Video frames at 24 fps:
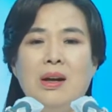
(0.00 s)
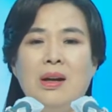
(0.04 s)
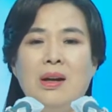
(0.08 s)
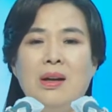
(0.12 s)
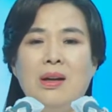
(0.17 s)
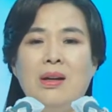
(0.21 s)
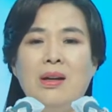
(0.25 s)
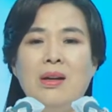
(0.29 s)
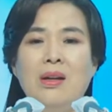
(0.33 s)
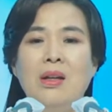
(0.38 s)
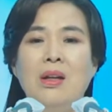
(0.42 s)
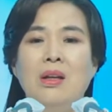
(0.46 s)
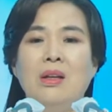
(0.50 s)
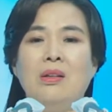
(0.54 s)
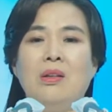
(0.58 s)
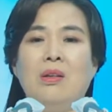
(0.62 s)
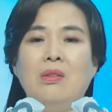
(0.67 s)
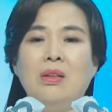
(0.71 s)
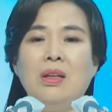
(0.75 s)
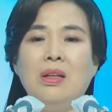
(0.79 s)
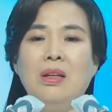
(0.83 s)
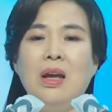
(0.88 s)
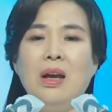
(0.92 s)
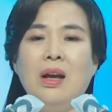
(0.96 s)
我们的院
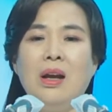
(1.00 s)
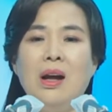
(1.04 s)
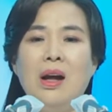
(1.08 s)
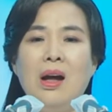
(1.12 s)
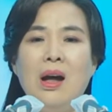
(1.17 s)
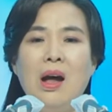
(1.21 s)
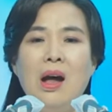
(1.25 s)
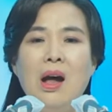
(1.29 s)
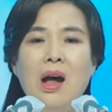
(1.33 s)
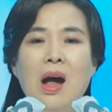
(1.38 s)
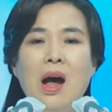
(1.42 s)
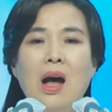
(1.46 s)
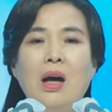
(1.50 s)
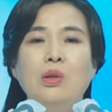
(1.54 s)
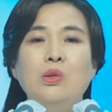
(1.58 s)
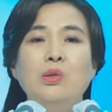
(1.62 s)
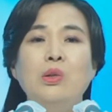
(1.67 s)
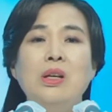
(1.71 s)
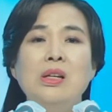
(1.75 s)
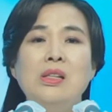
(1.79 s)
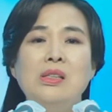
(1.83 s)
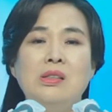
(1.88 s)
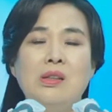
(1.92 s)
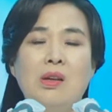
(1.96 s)
长这样带领我们，多
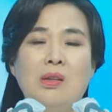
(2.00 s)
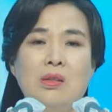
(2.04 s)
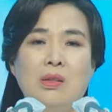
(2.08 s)
么感